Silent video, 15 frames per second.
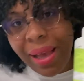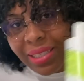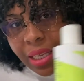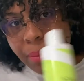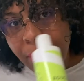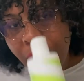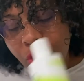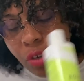
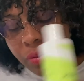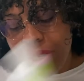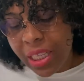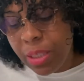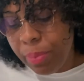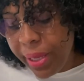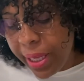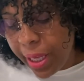cette marque Je vais vous
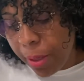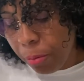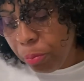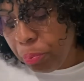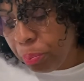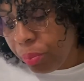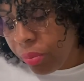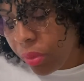expliquer.
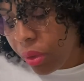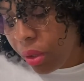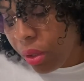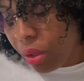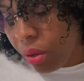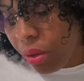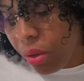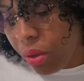
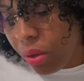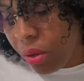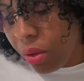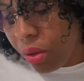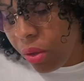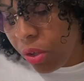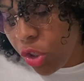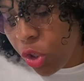
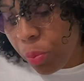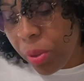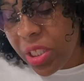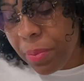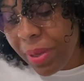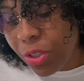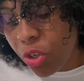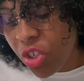Euh, je pense que
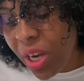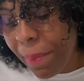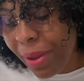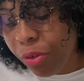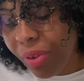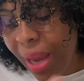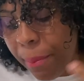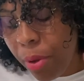c'est parce que je n'ai pas
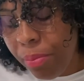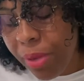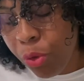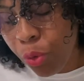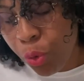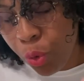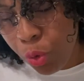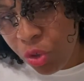trouvé la bonne
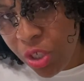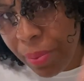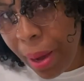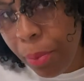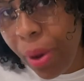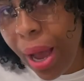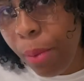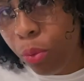méthodologie par
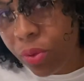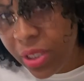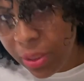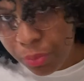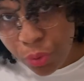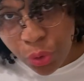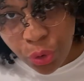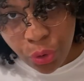rapport à mon
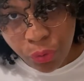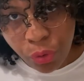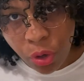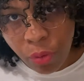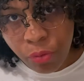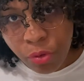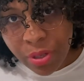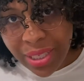type de cheveux.
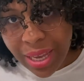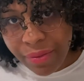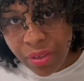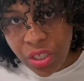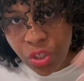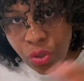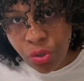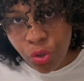Comme vous le
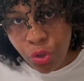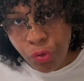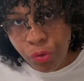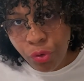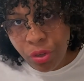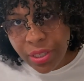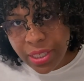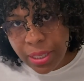savez, j'ai un
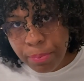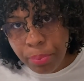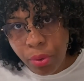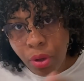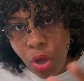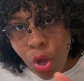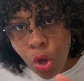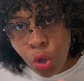cheveu de type
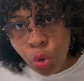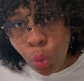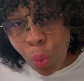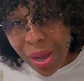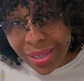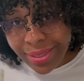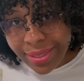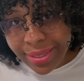
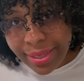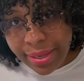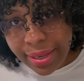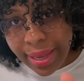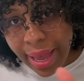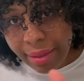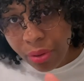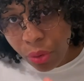
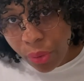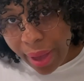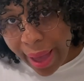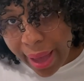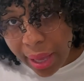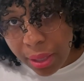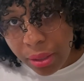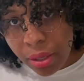
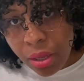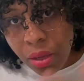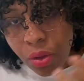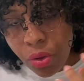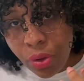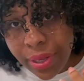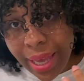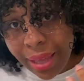
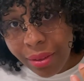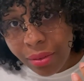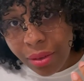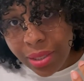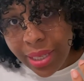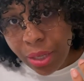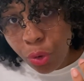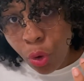3C4A qui a
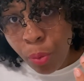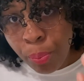tendance à être